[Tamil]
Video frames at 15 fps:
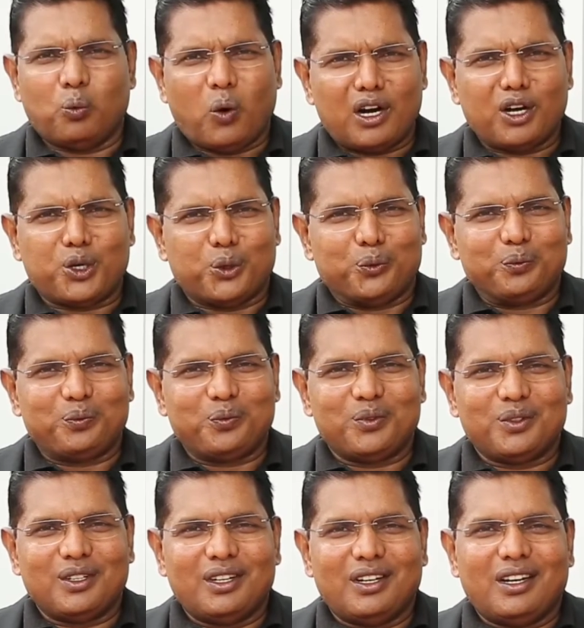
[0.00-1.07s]
வணக்கம்
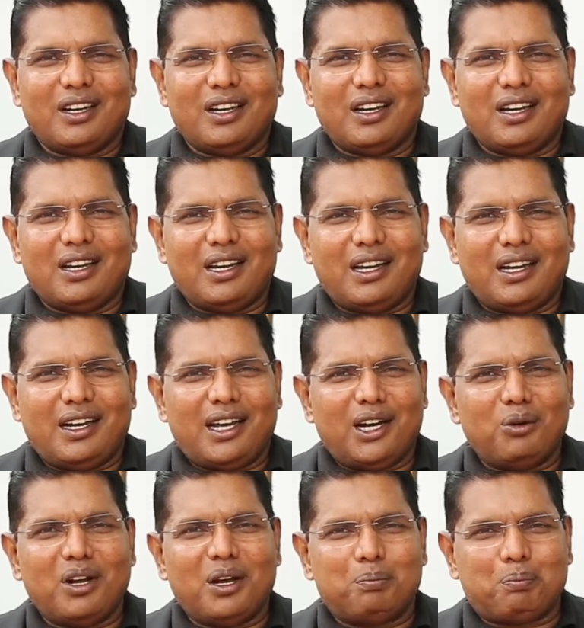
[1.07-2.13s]

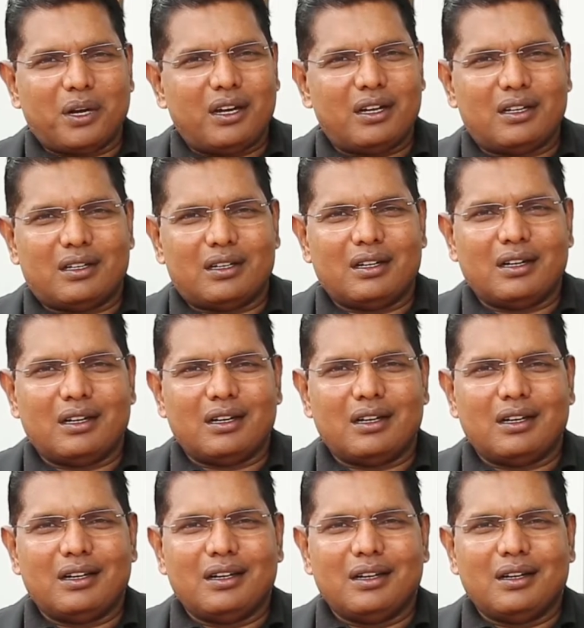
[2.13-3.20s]
என்னுடைய பேர்
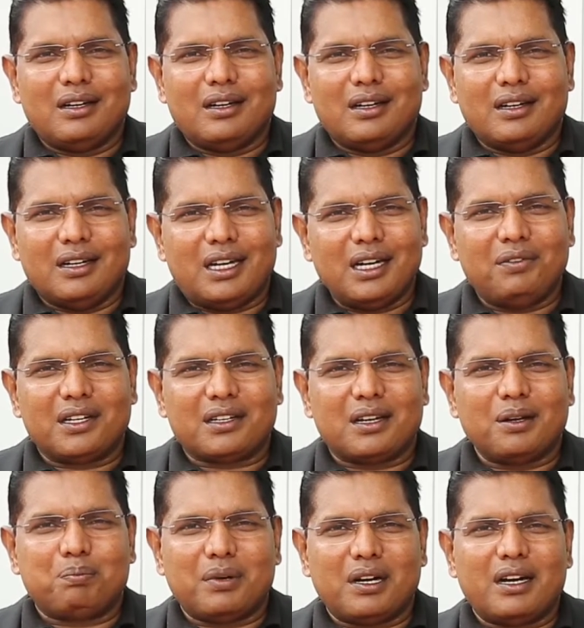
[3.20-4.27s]
டேவிட்
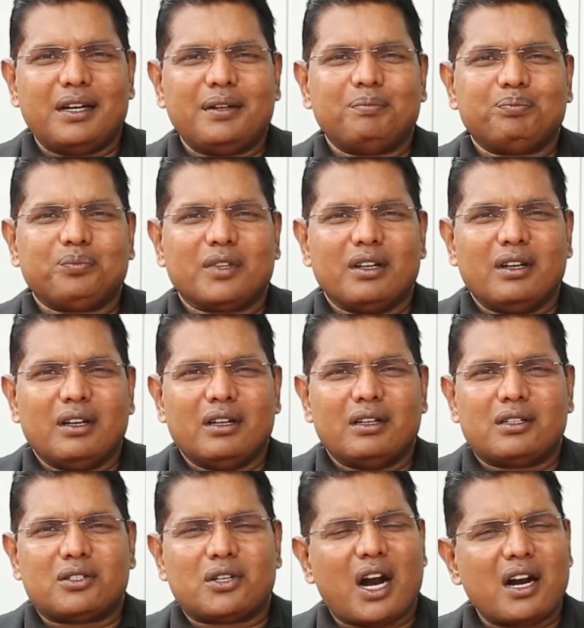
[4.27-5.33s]
கே பிள்ளை
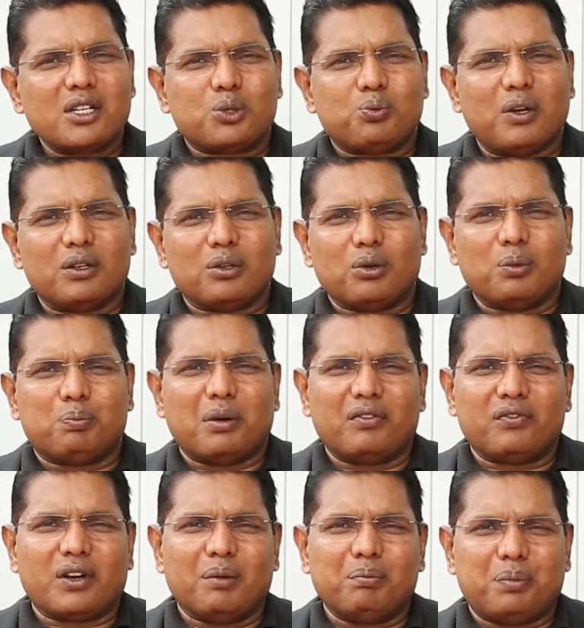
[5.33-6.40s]
டிரான்ஸ்வல் குரூப்
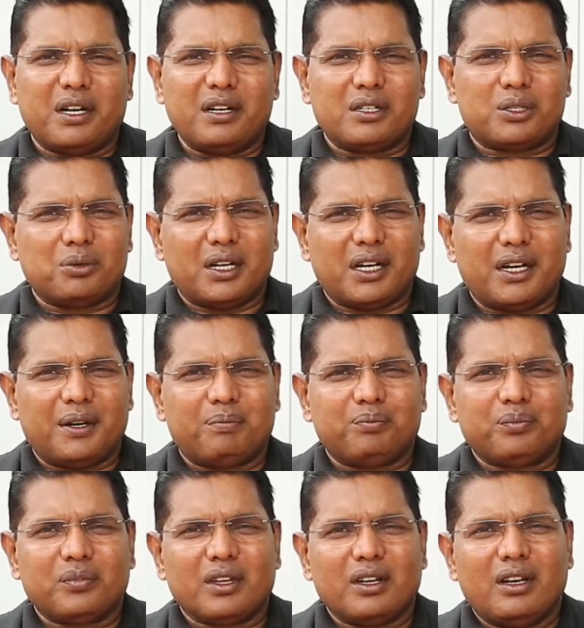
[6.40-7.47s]
ஆஃப் கம்பெனிஸுடைய
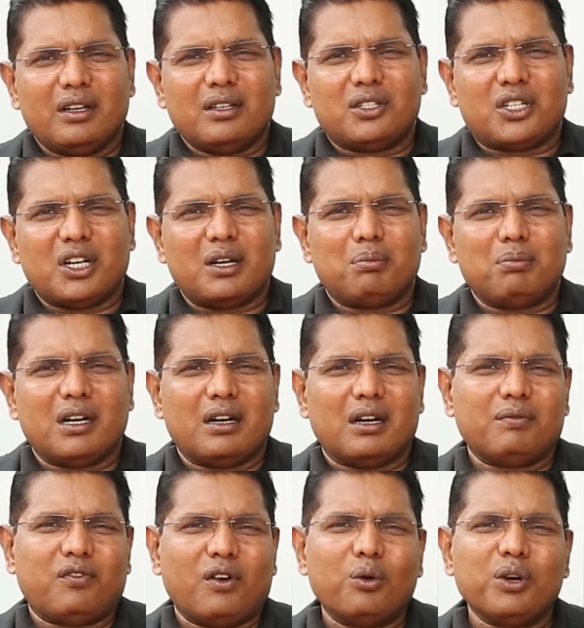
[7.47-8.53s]
சேர்மன்
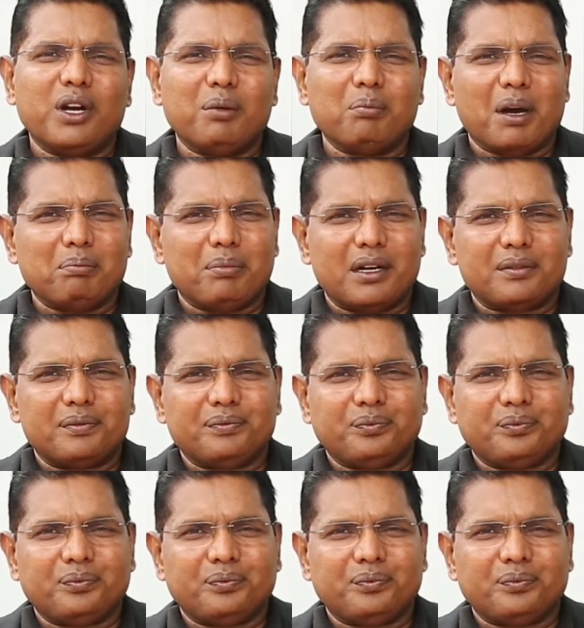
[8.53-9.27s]
அண்ட் ஃபவுண்டிங் மெம்பர்